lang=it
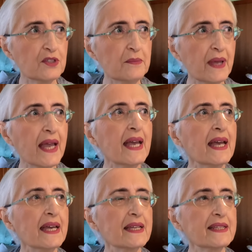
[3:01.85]
di me,
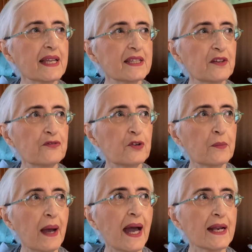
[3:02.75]
intende
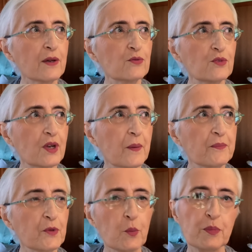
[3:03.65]
formare un,
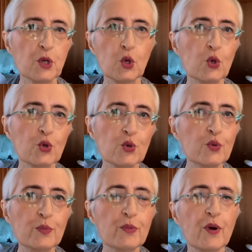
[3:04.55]
un piccolo
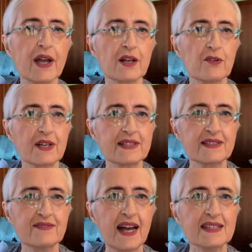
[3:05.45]
gruppo ecco, che
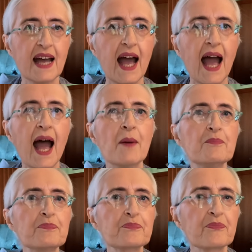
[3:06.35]
vada a
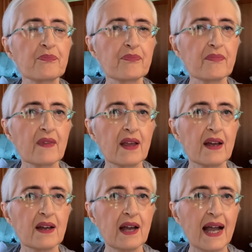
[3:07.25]
mh,
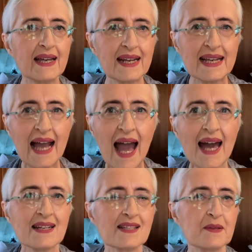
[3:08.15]
mm,
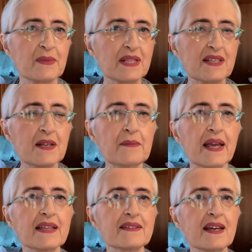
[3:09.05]
aggregarsi
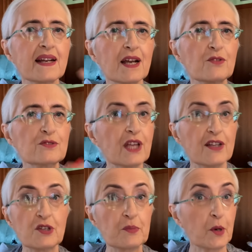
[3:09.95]
mensilmente
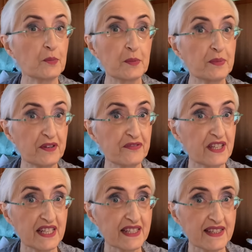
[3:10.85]
raccontando i propri
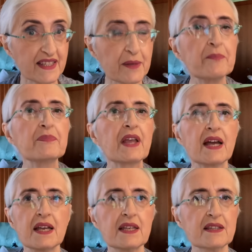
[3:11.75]
preferiti
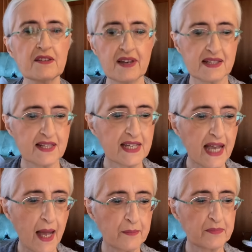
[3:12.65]
in diversi
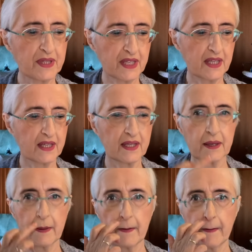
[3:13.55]
campi e
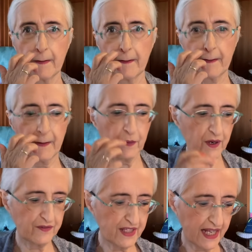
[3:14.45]
eh, che
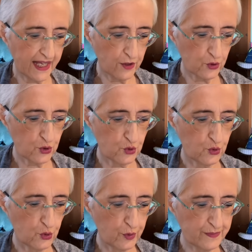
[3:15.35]
ora vi leggo
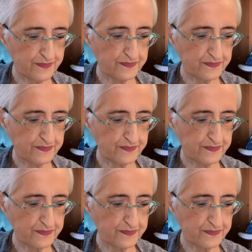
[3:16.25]
sono